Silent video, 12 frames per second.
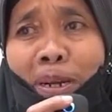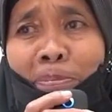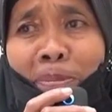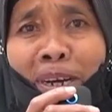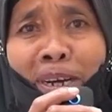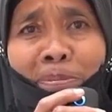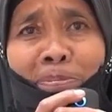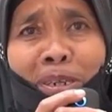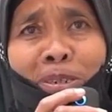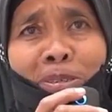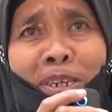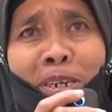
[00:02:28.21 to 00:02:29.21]
mudah-mudahan
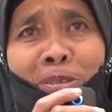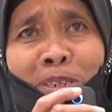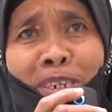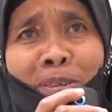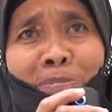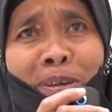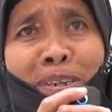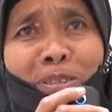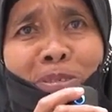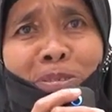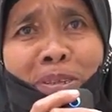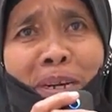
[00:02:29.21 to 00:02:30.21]
maju terus itu
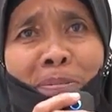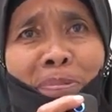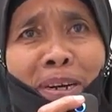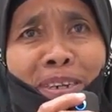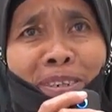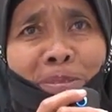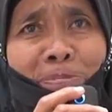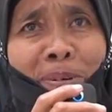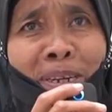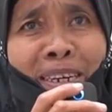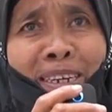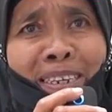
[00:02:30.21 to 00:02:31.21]
Bang Sutra Pak
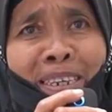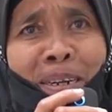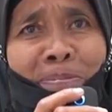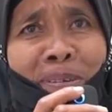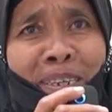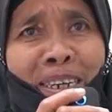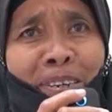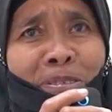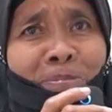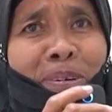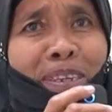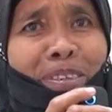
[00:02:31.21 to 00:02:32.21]
supaya kita dapat
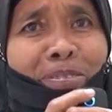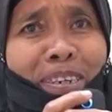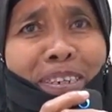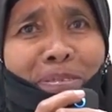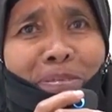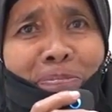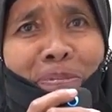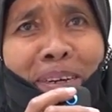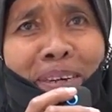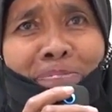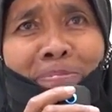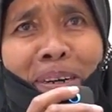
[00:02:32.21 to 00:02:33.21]
terus bantuan sama
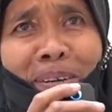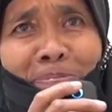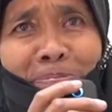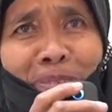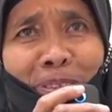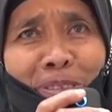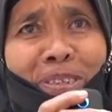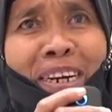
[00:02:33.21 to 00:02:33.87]
Pak Bang